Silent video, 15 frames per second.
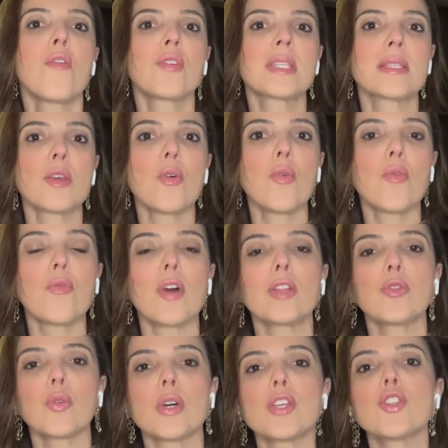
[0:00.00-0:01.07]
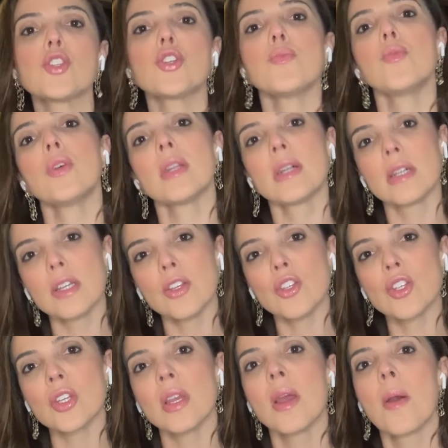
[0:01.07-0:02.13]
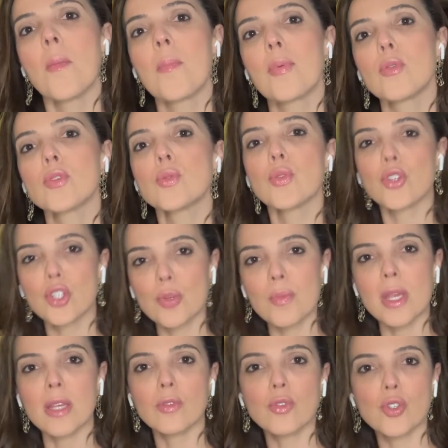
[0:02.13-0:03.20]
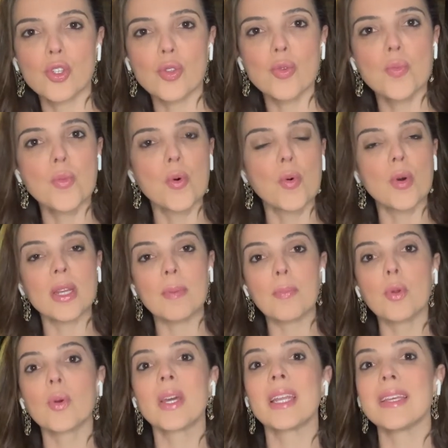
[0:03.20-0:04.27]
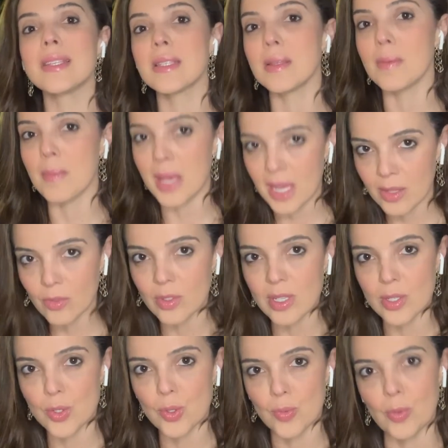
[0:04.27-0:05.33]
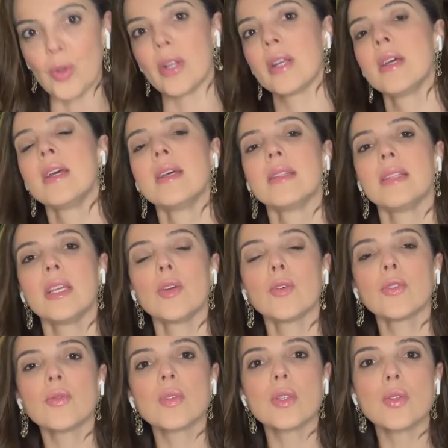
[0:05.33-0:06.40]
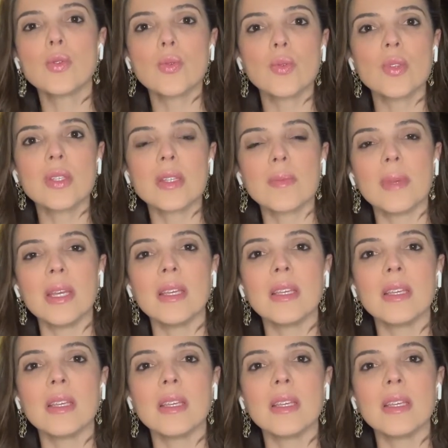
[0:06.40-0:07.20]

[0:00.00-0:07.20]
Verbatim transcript: ser um fator estimulante para o surgimento de tumor e para o crescimento desse tumor. Tem outros estudos também